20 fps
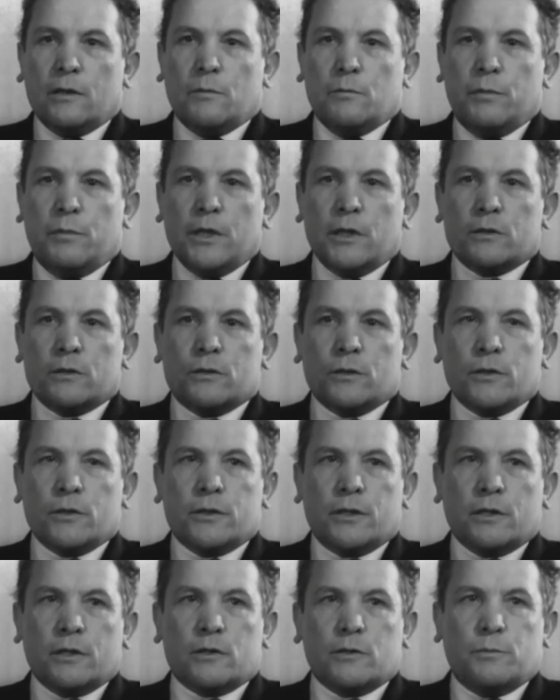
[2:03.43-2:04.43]
был
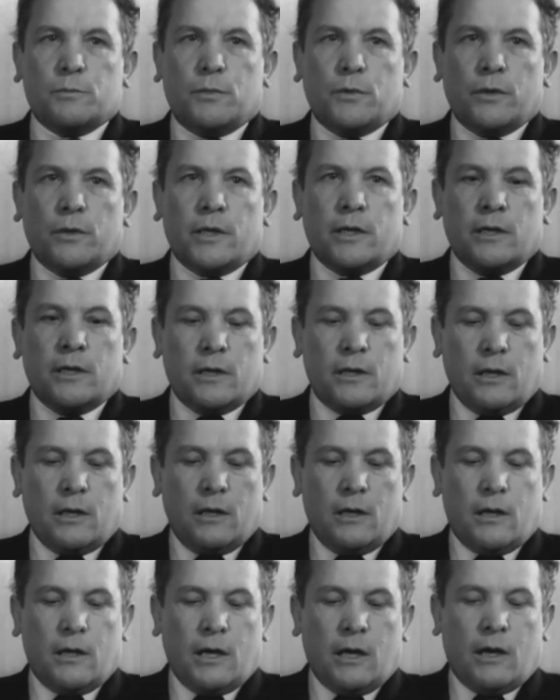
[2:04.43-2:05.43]
создан сборник
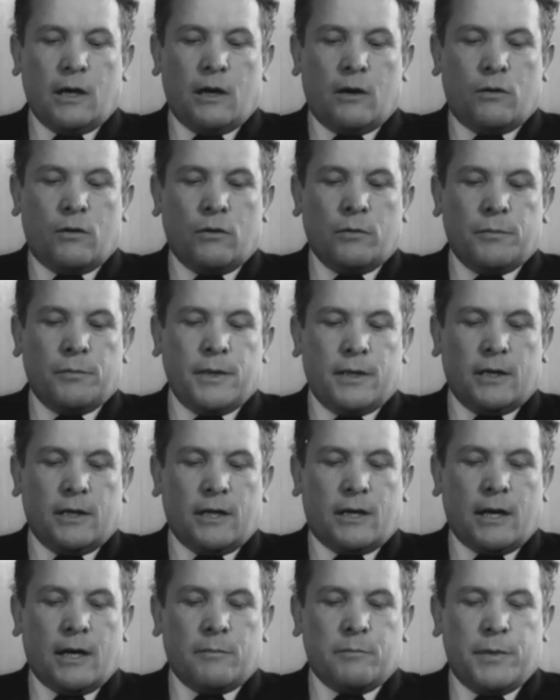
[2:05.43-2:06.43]
э,
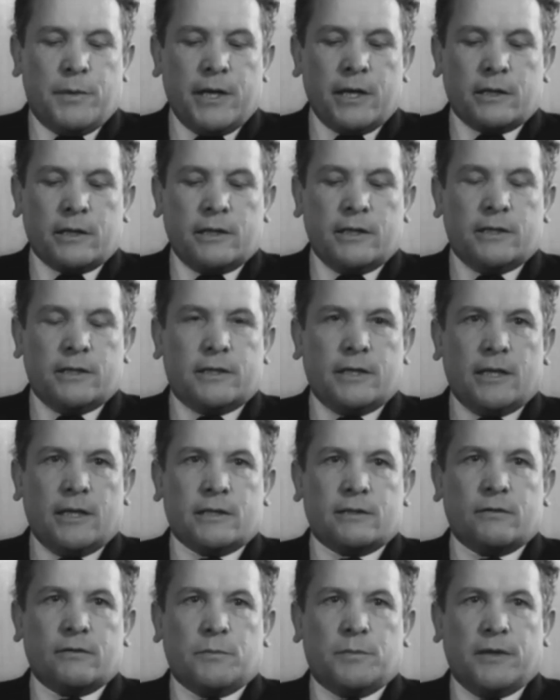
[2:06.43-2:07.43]
«Комплектные
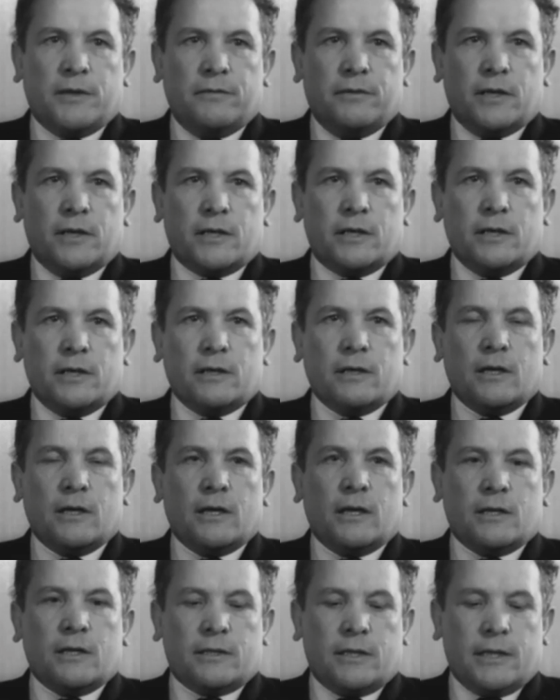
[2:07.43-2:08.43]
средства поверки»,
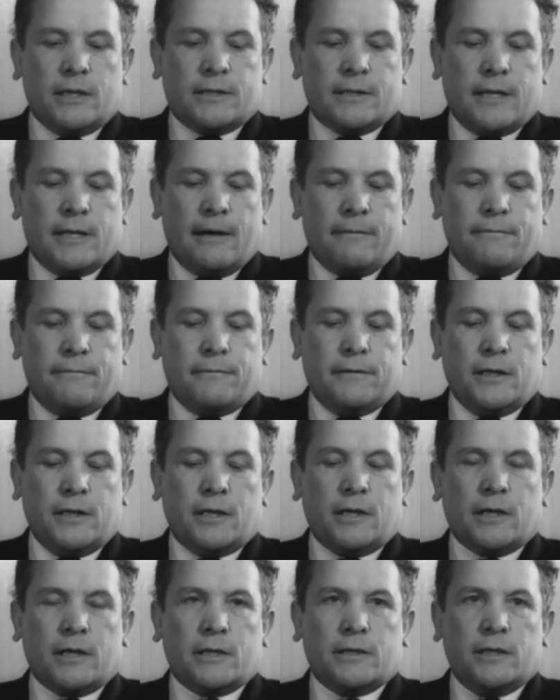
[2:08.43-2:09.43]
состав и
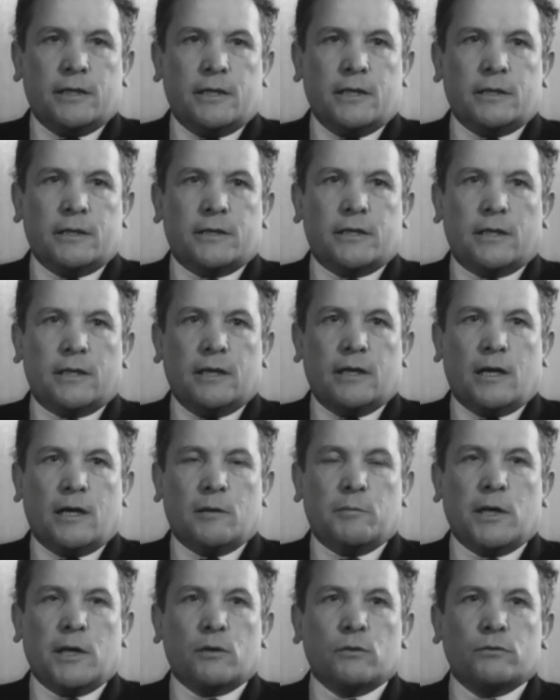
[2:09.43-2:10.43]
характеристики
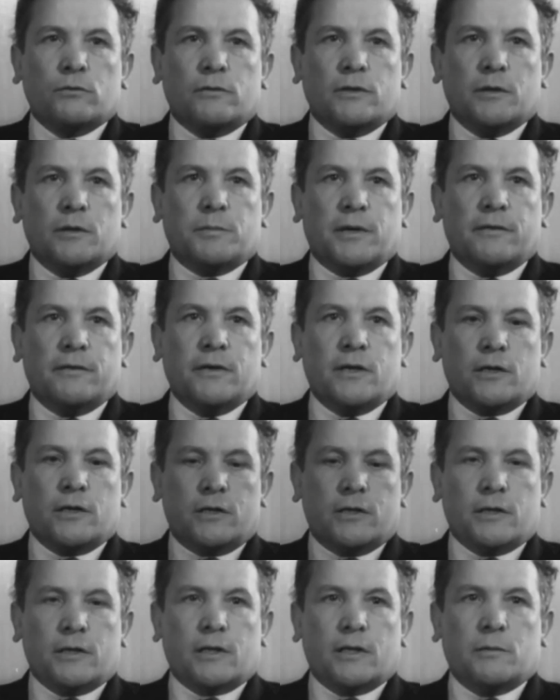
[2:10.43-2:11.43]
оборудования
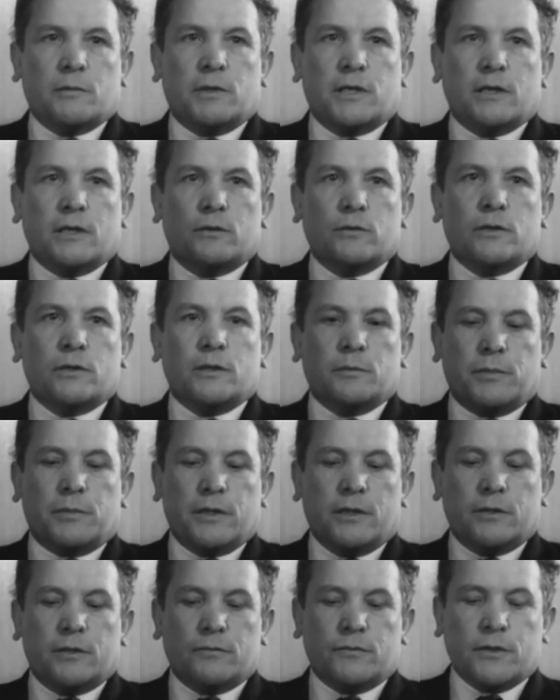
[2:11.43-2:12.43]
поверочных лабораторий
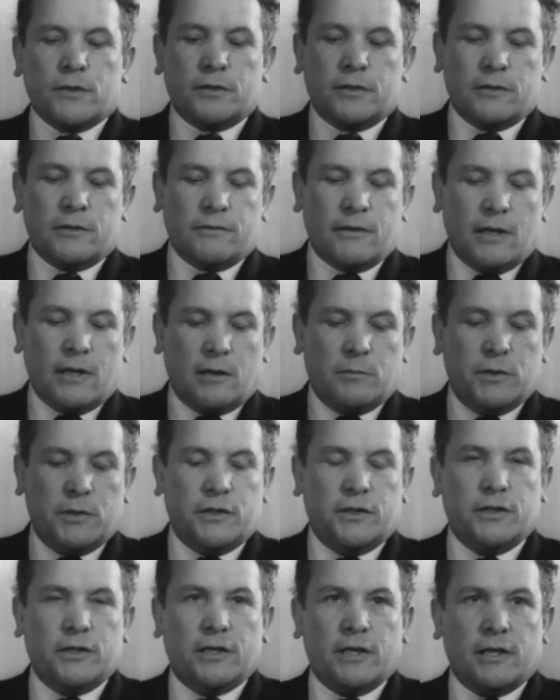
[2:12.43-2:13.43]
производственного
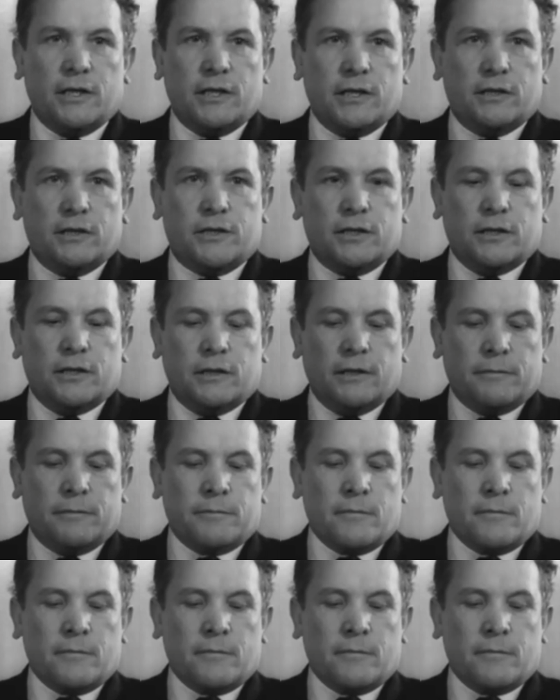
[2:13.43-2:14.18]
объединения ЗИЛ.